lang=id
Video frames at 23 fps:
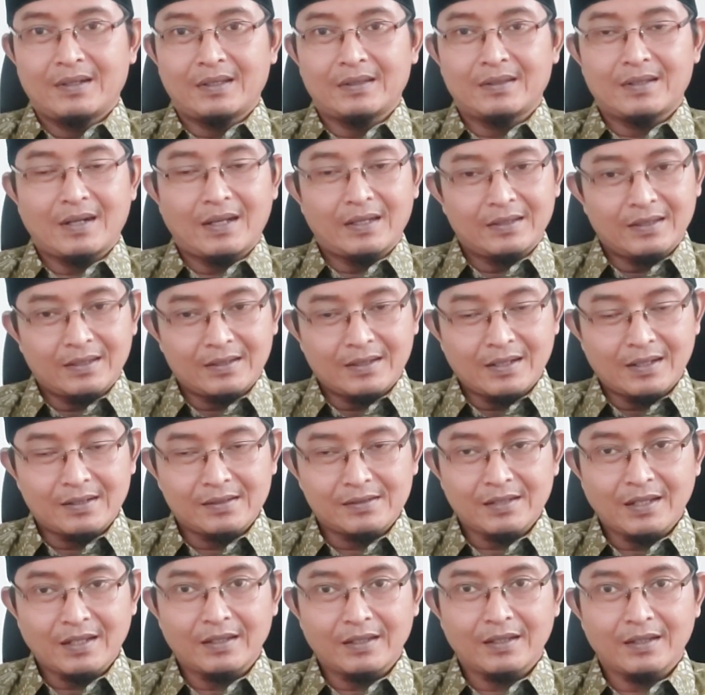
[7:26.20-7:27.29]
Dan terakhir dari
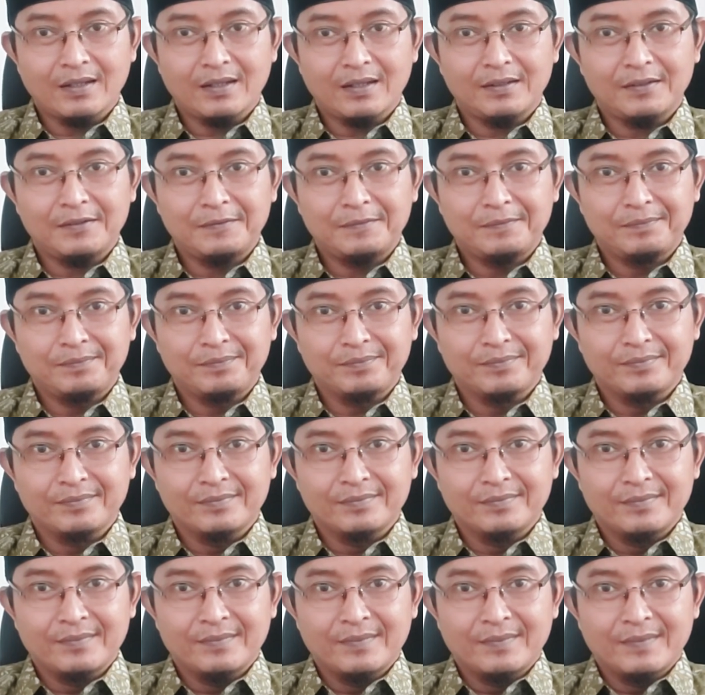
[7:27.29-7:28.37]
saya,
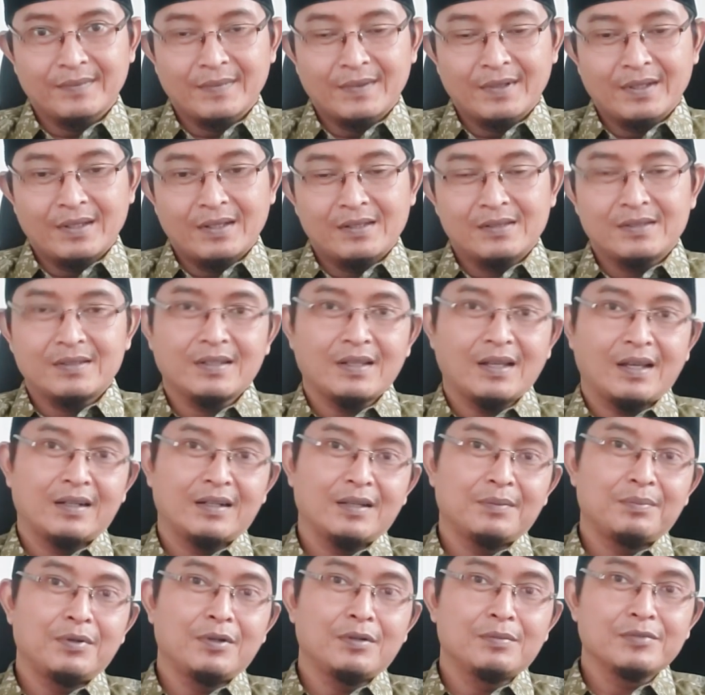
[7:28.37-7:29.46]
jika
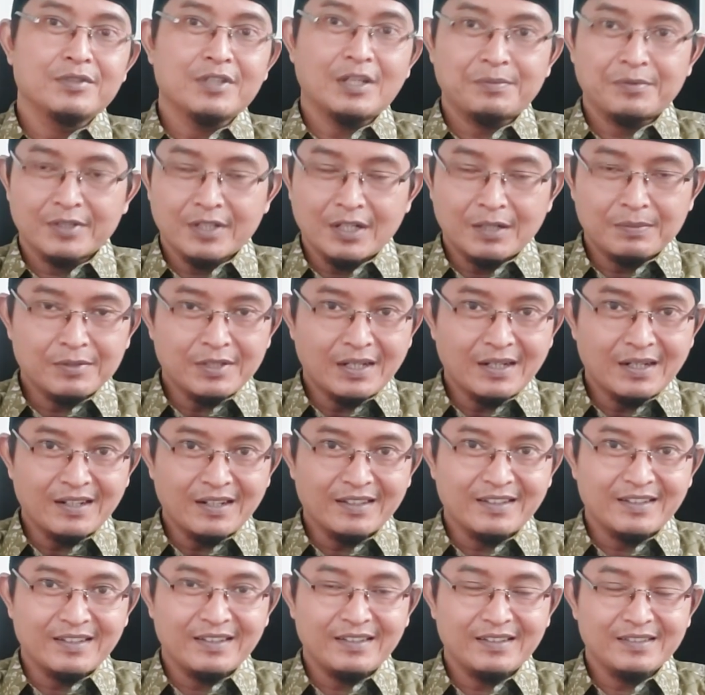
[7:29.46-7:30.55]
Anda belum subscribe
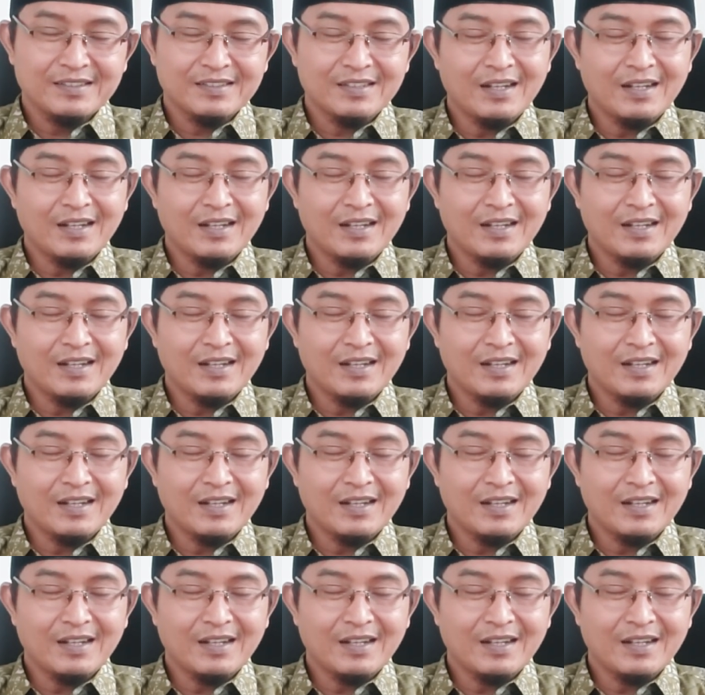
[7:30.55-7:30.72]
channel ini,